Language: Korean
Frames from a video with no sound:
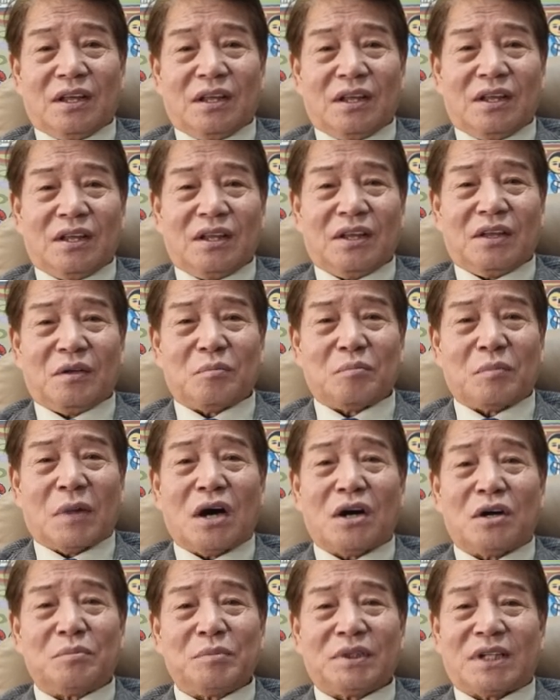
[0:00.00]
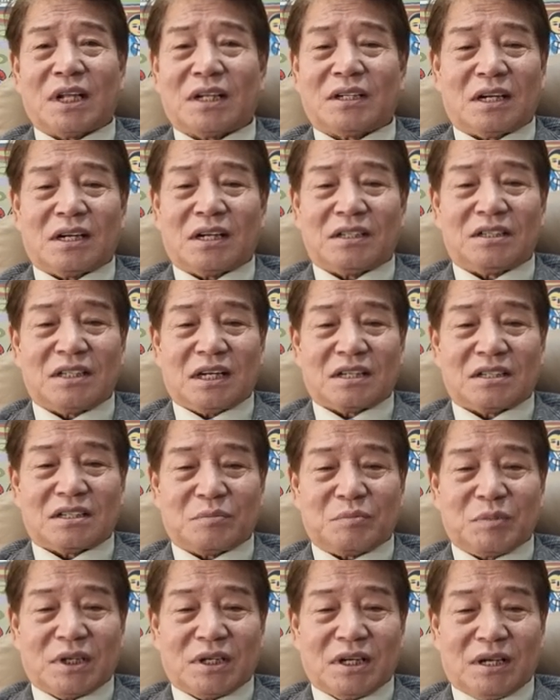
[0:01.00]
이 마음이 대단하지
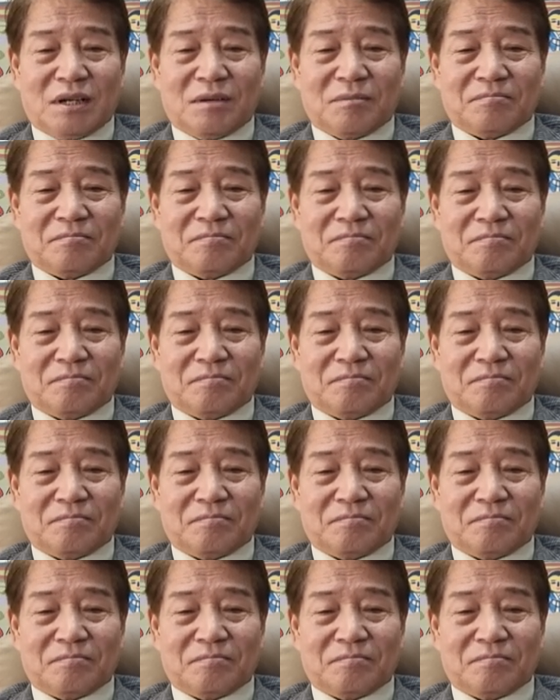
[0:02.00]
않습니까?